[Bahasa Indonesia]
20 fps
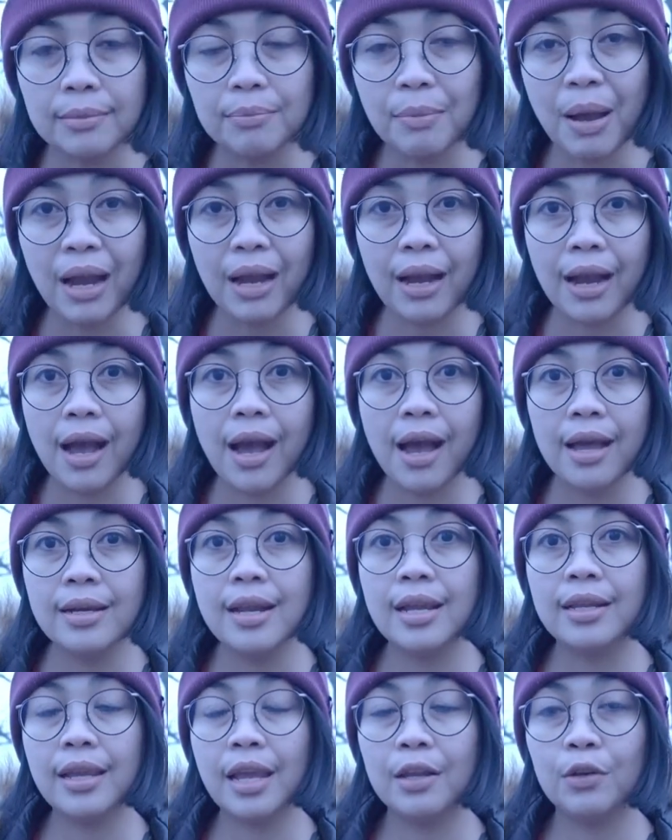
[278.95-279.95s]
maka
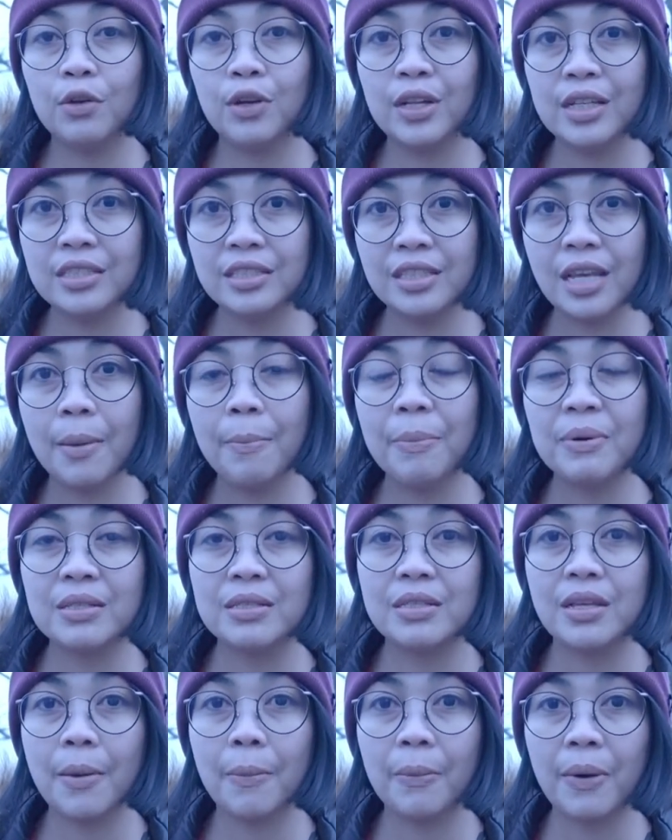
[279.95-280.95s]
dari Indonesia
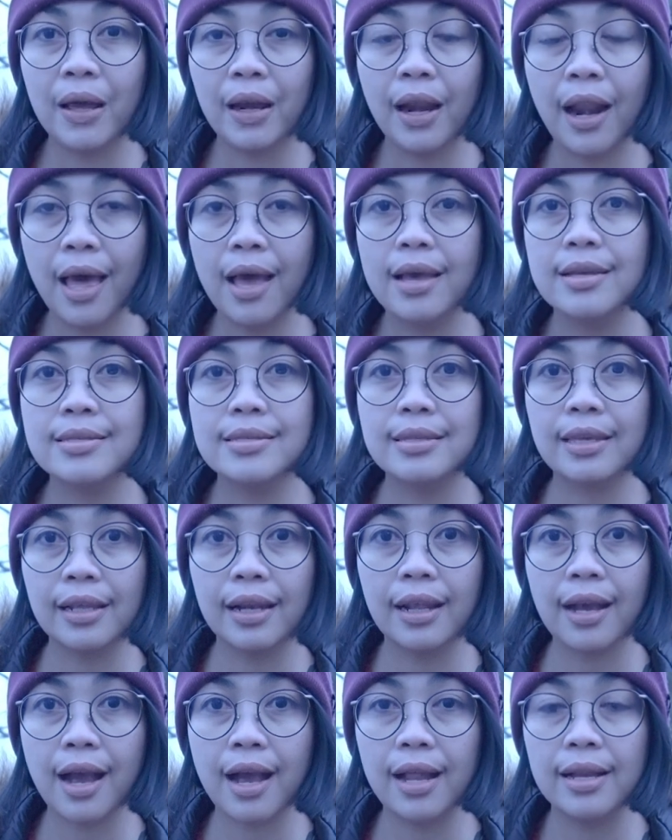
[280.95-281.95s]
persiapkanlah
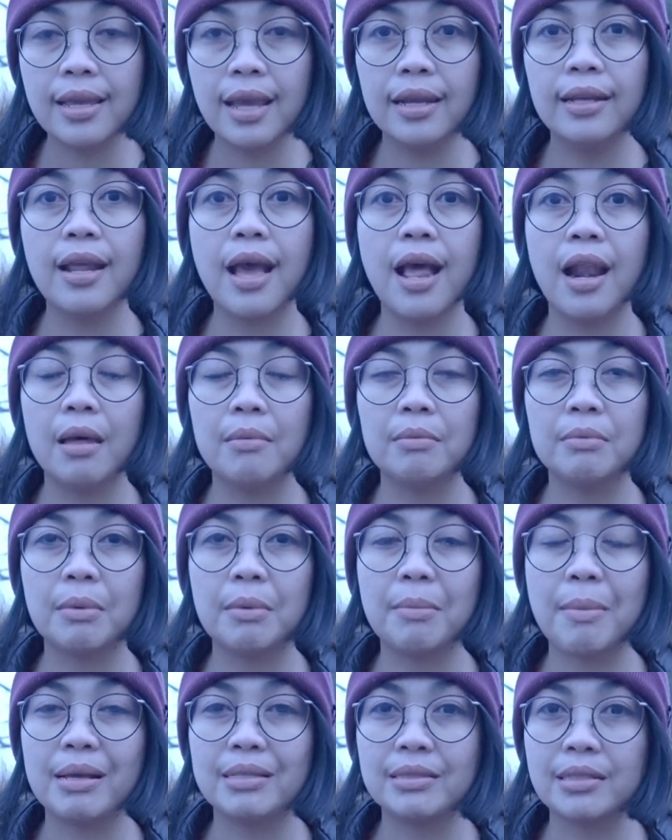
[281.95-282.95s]
skill kalian dalam
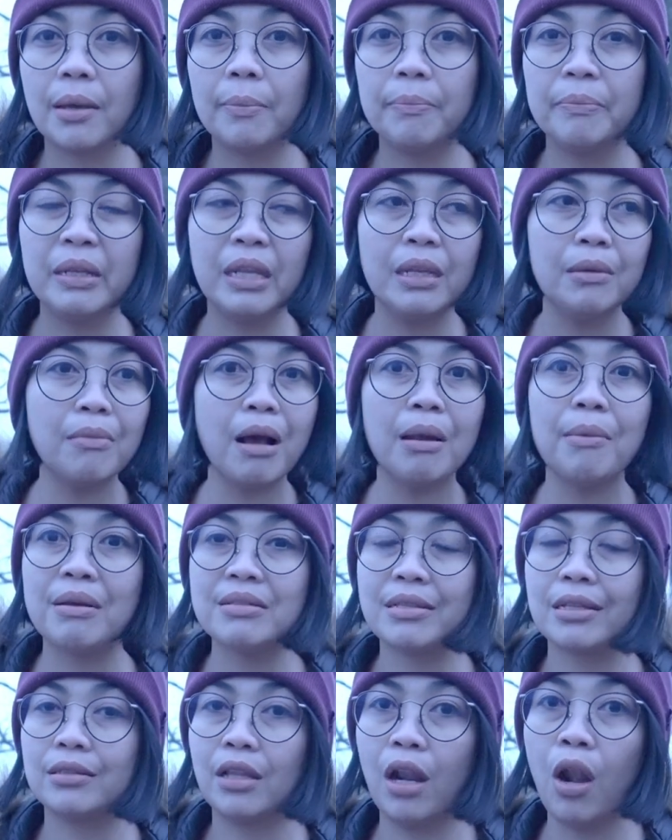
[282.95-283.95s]
memasak minimal
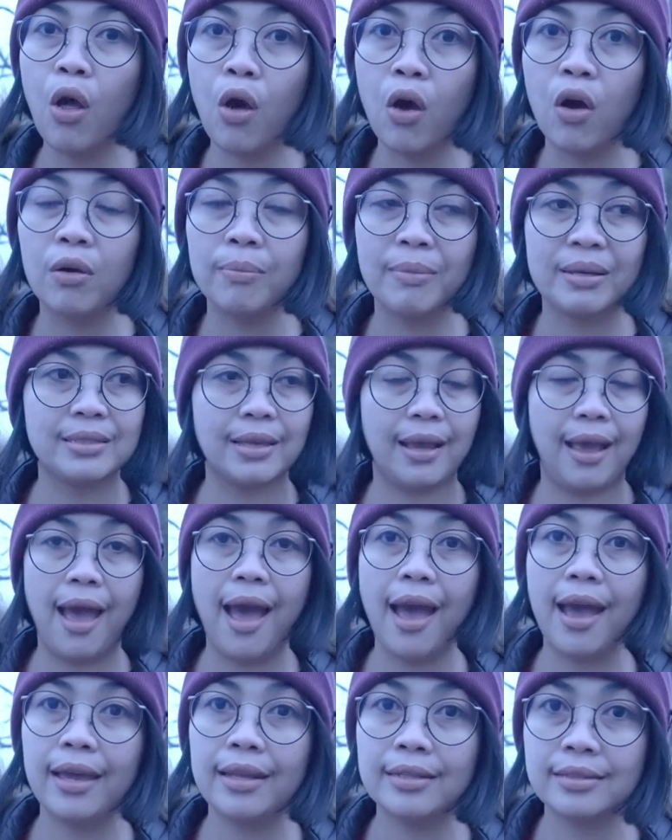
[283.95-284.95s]
masak telur, masak
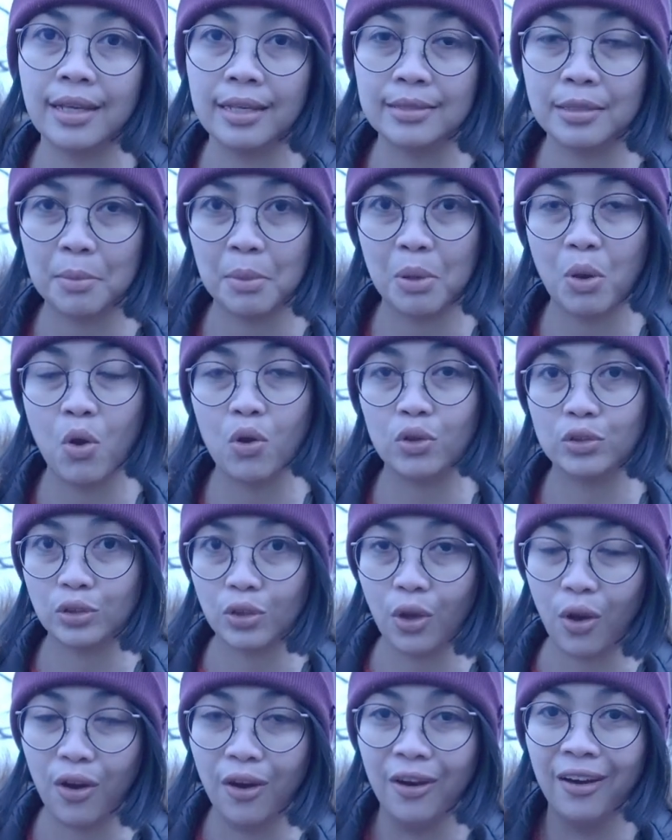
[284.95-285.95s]
air jangan sampai
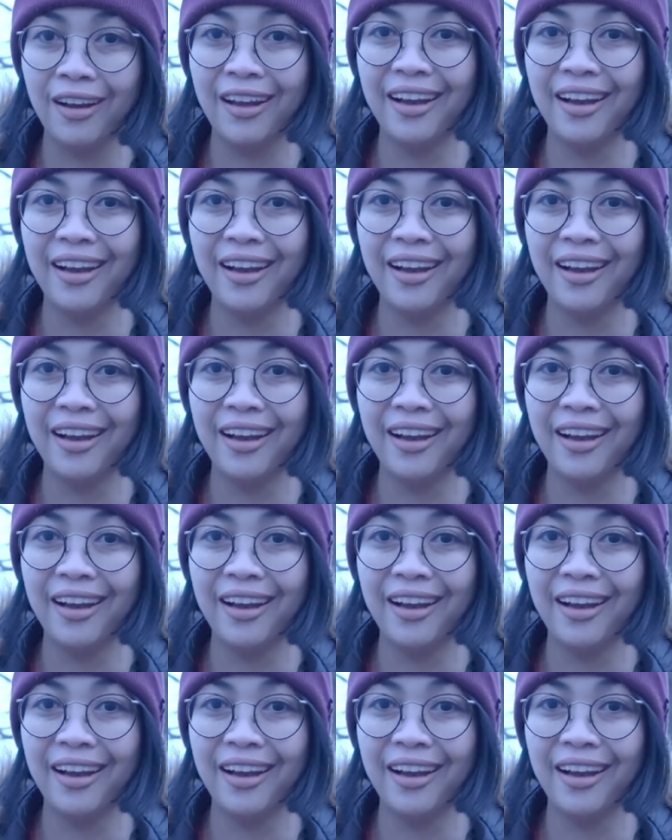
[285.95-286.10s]
gosong.